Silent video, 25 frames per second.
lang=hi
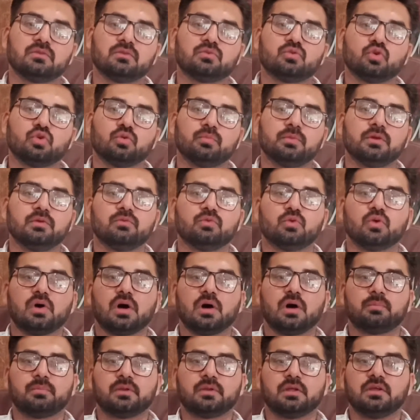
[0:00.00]
तो भी वो
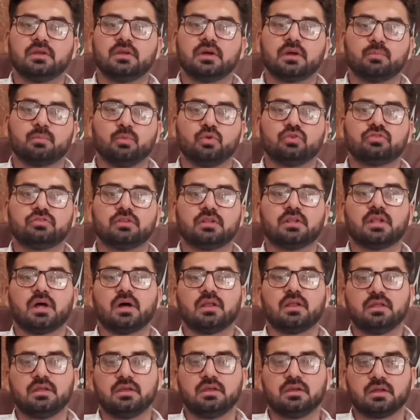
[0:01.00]
आपने यकमुश्त
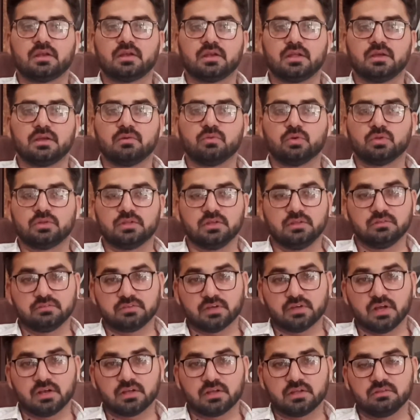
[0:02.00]
अदा नहीं करने वो तीन
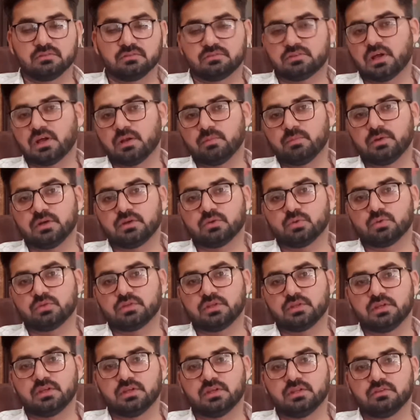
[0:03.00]
साल की इंस्टॉलमेंट
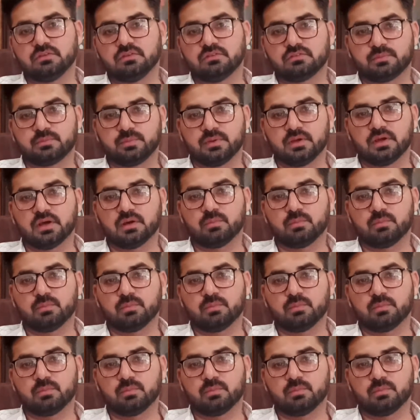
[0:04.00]
होती हैं जिसमें